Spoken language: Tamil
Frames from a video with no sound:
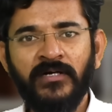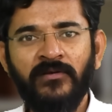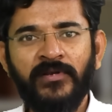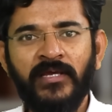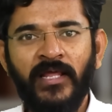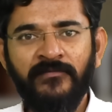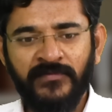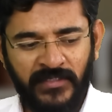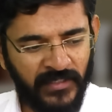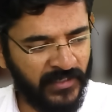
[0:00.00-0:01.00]
இவங்களுடைய லைஃப்
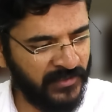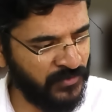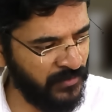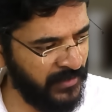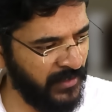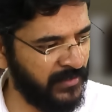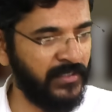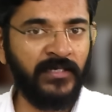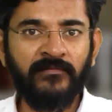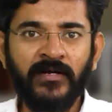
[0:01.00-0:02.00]
இருக்கிறதுனால சுத்தியில்
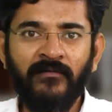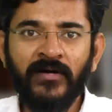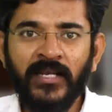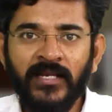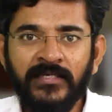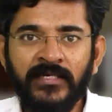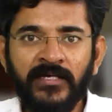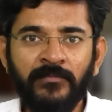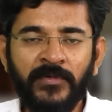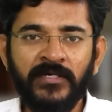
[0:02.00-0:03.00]
இருக்கிறவங்க அவங்களால்
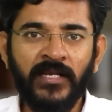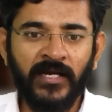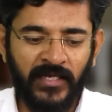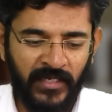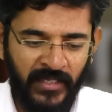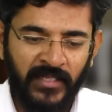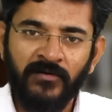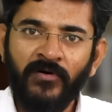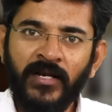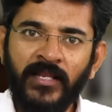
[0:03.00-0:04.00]
ஈர்க்கப்படுகிறாங்க
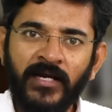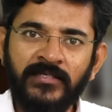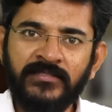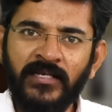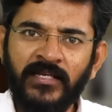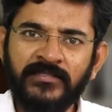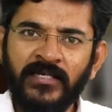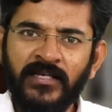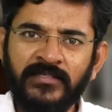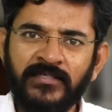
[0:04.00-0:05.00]
வருடங்கள் செல்ல
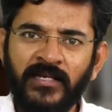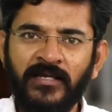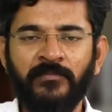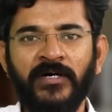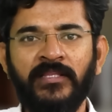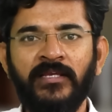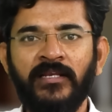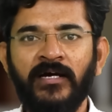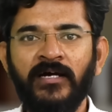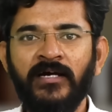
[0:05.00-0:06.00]
செல்ல செல்ல
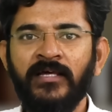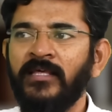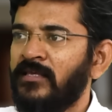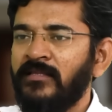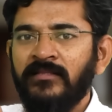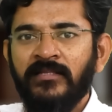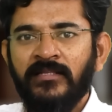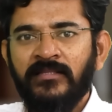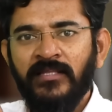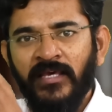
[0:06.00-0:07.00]
பார்த்தீங்கன்னா இந்த
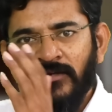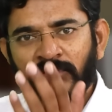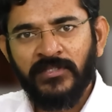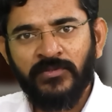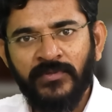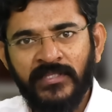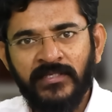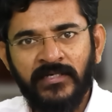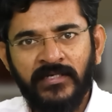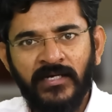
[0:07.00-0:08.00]

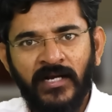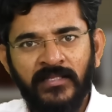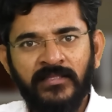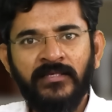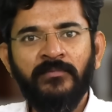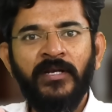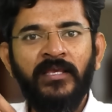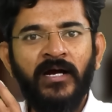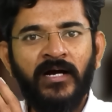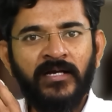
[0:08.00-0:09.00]
தெய்வத்துவத்திற்கு
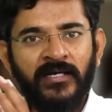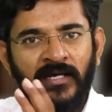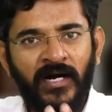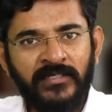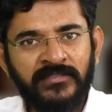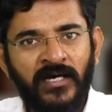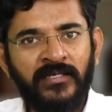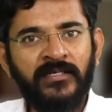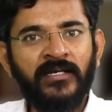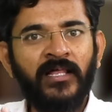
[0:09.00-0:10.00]
அடுத்தபடியாக
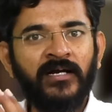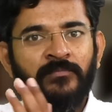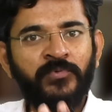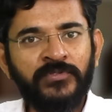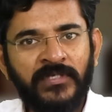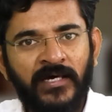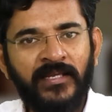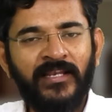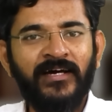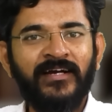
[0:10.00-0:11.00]
ஆசாரியர்களாக
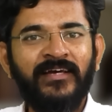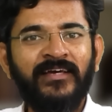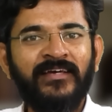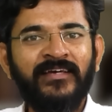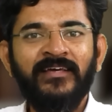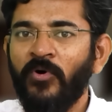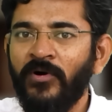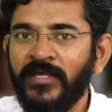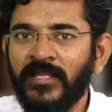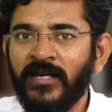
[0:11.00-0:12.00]
பூசாரிகளாக
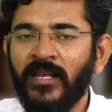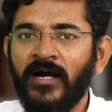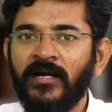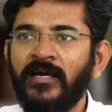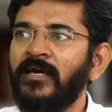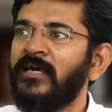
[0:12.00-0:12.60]
புரோகிதர்களாக